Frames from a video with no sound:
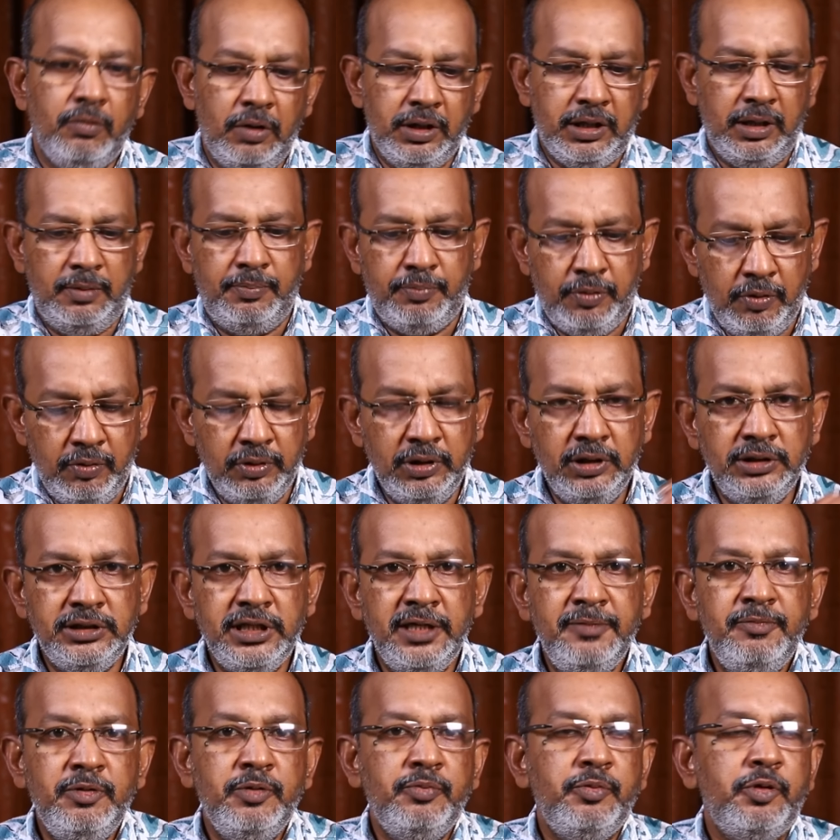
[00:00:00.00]
ஓகே இப்போ வந்து
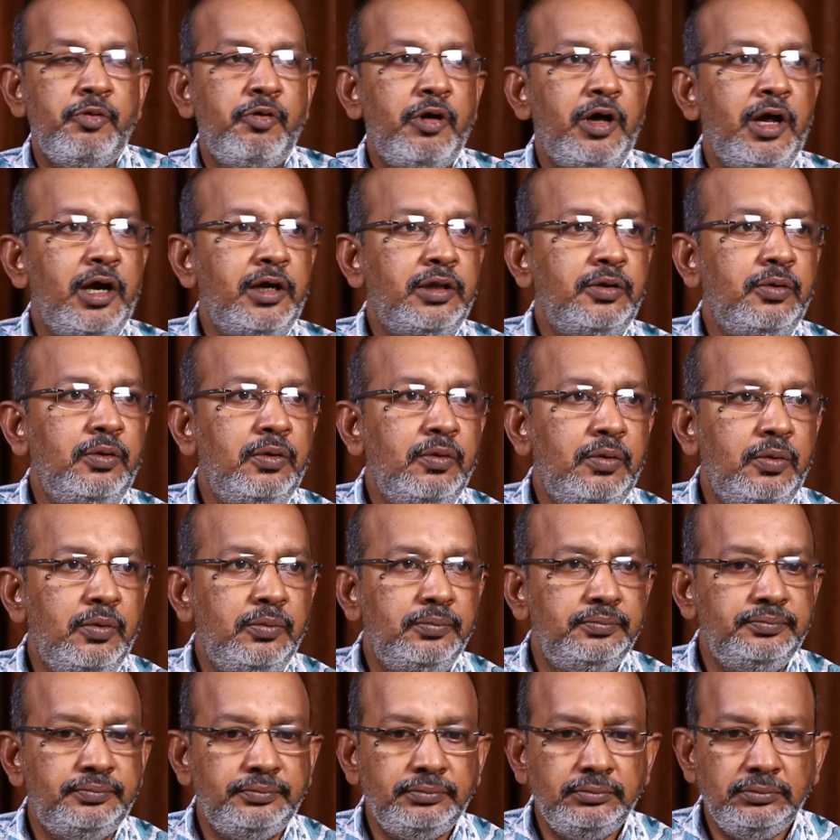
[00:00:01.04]
ஜெய்பீம் விவகாரத்தோடு
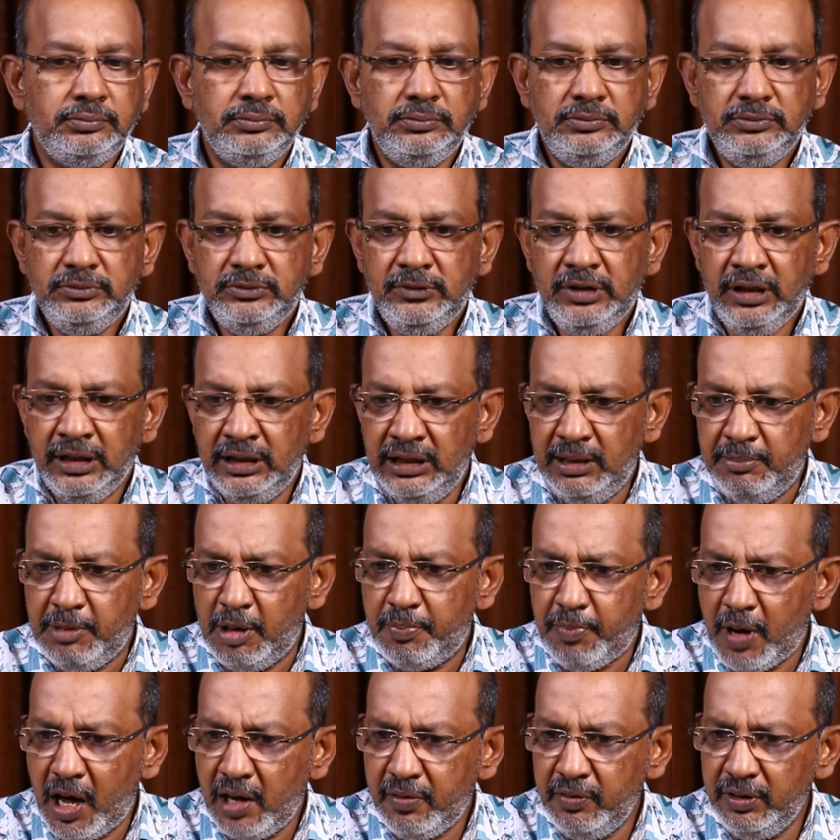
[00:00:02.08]
வருவோம் நம்ம
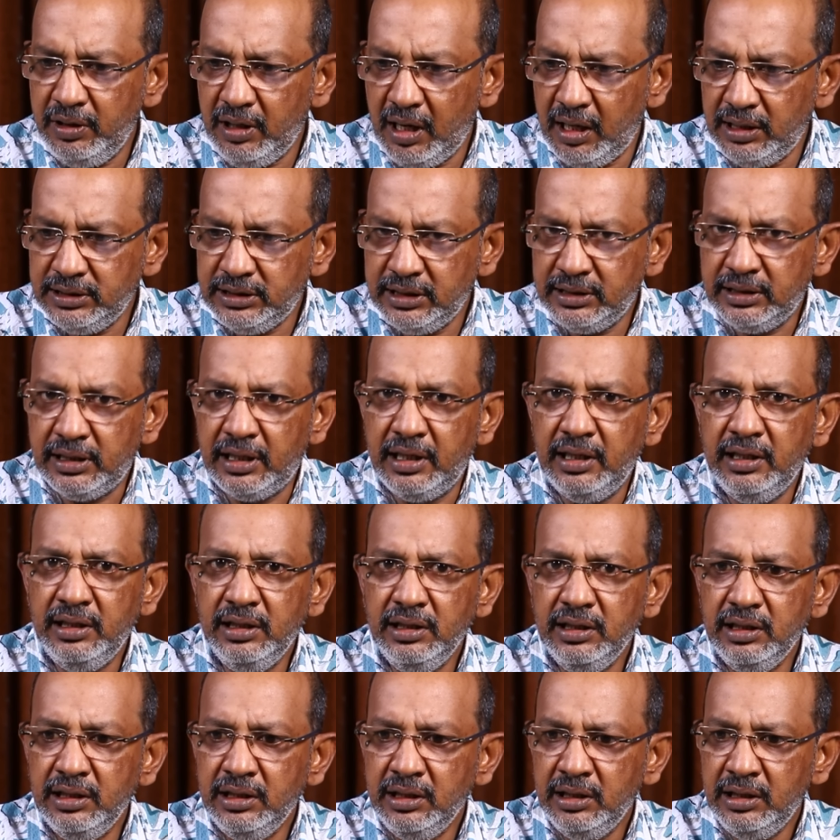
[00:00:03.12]
பார்வதி ராஜேந்திரன்
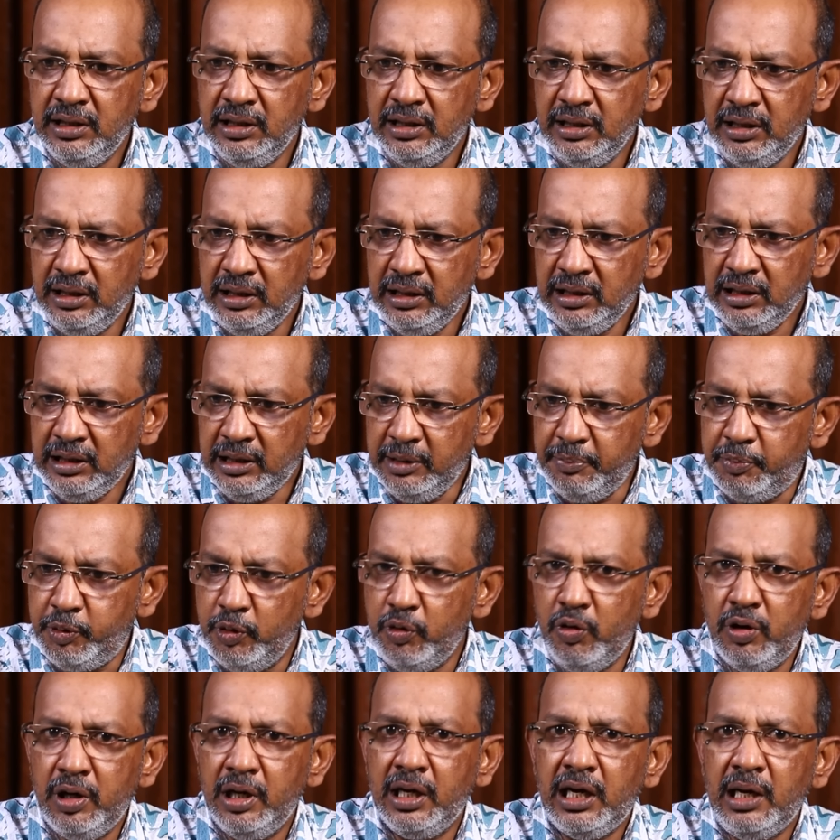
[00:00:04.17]

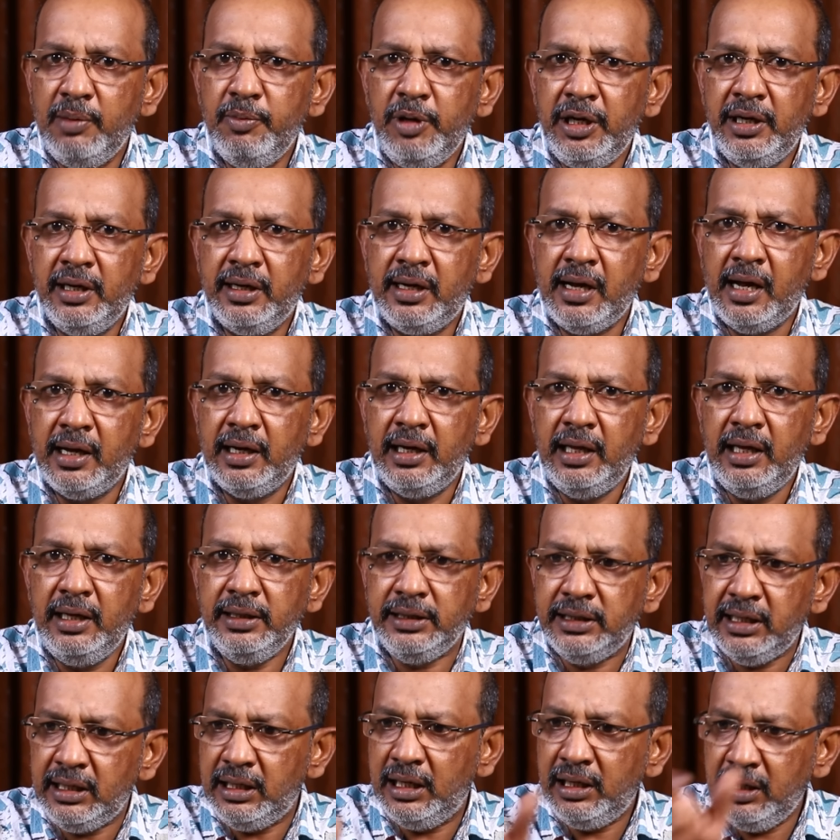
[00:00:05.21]
இப்படி ஒரு நிலைமையில் இருக்காங்களே
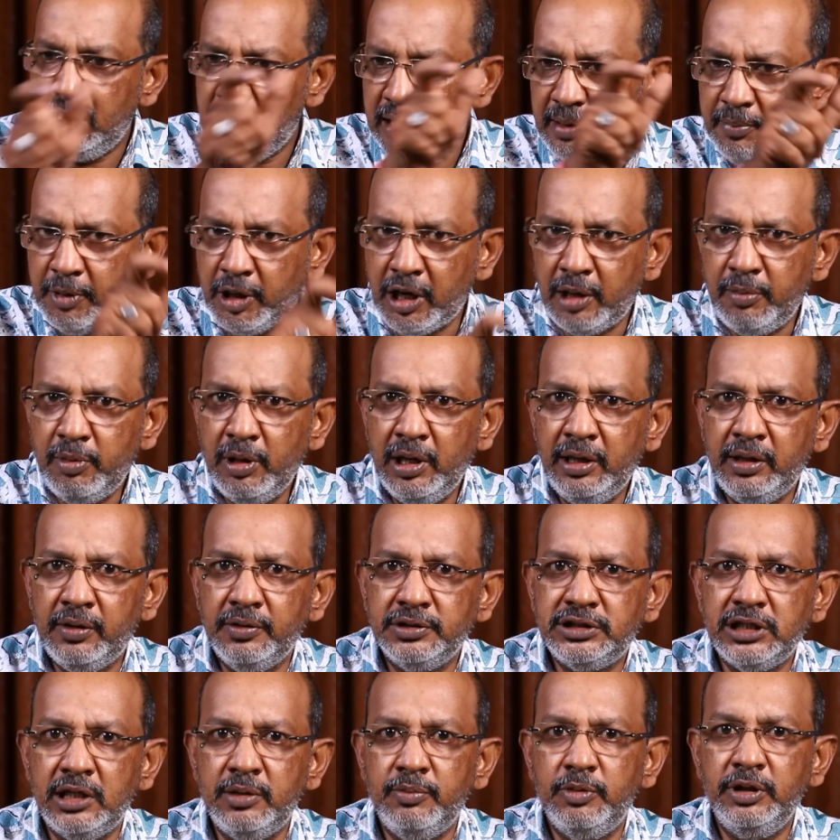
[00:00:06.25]
என்னென்னு நம்ம நண்பர்கிட்ட
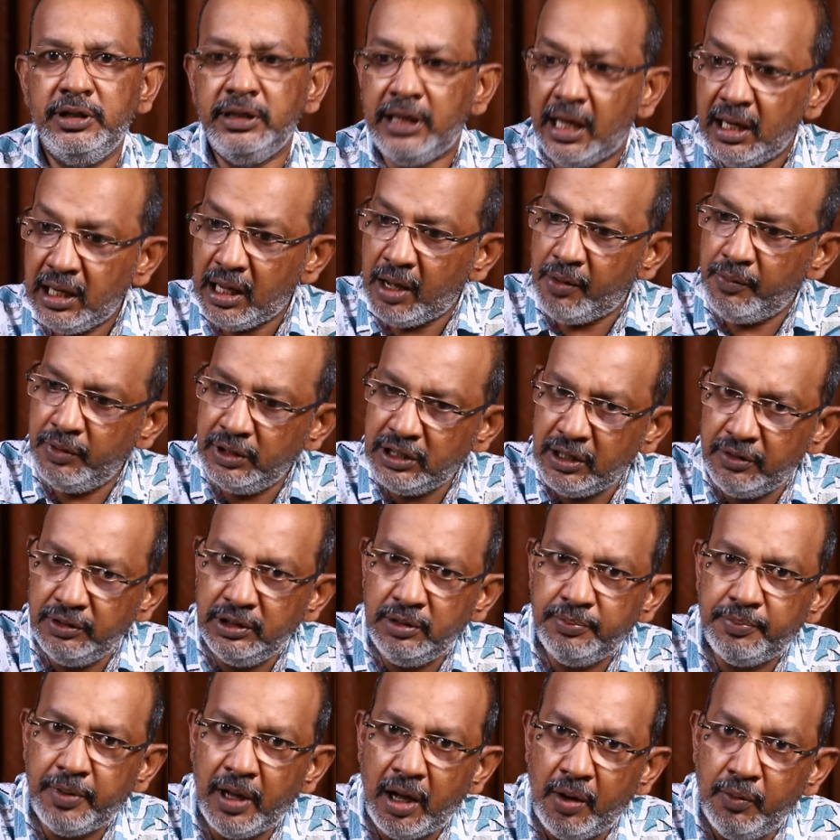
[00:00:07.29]
விசாரிப்பது ஏங்க அவங்க தான்
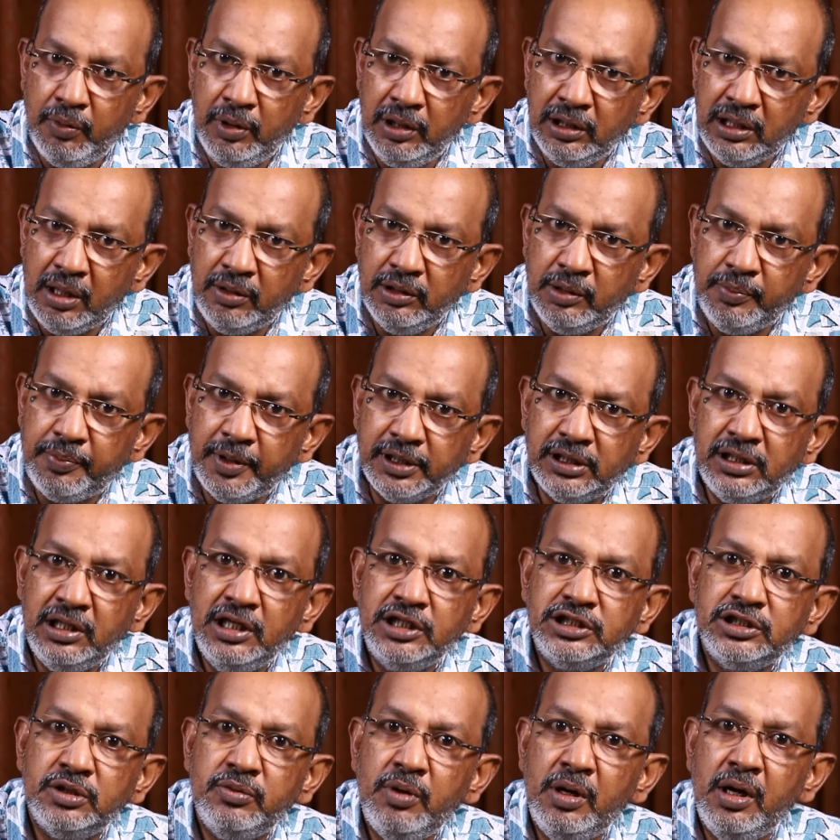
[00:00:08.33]
வந்து அவங்களுக்கு தான் வந்து பத்து
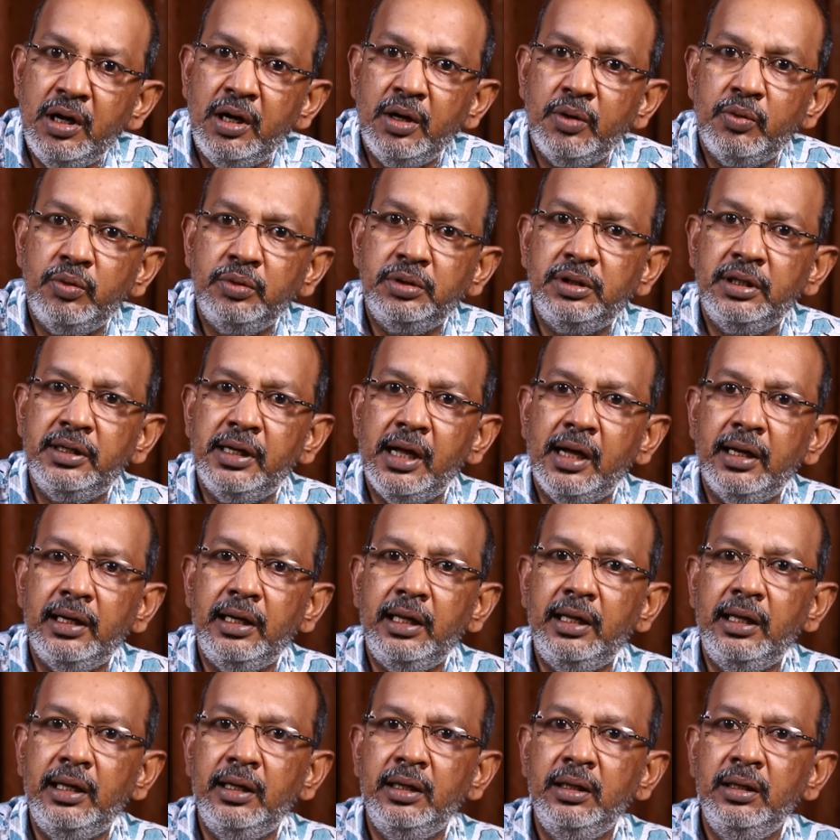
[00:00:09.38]
லட்ச ரூபா
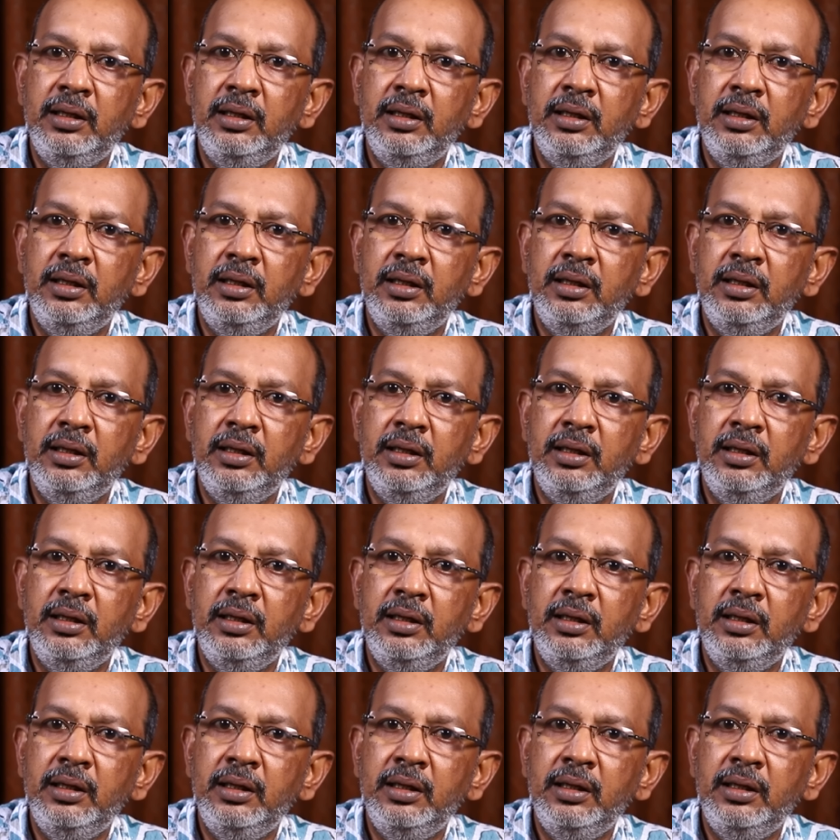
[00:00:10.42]
கொடுத்துருக்காங்களே